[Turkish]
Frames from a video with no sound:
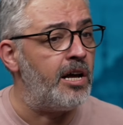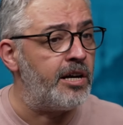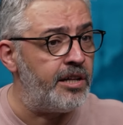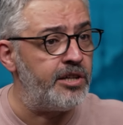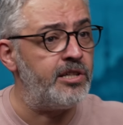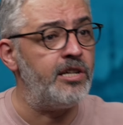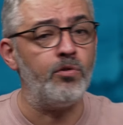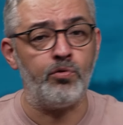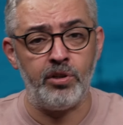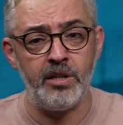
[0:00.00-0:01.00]
arkadaşlarıyla,
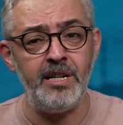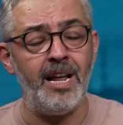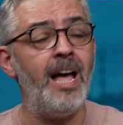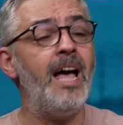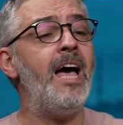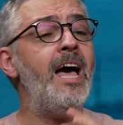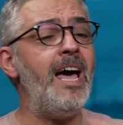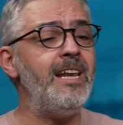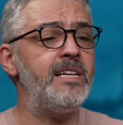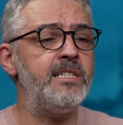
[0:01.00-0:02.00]
hocalarıyla
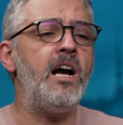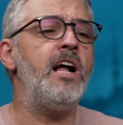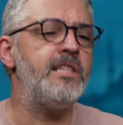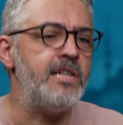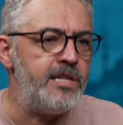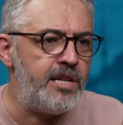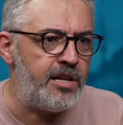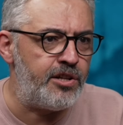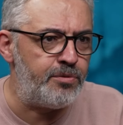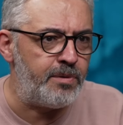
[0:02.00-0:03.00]
herkesle hal dilinde
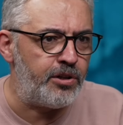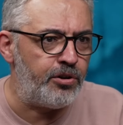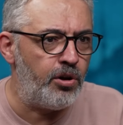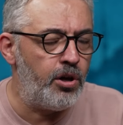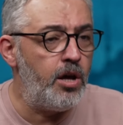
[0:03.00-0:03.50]
iletişime giriyor.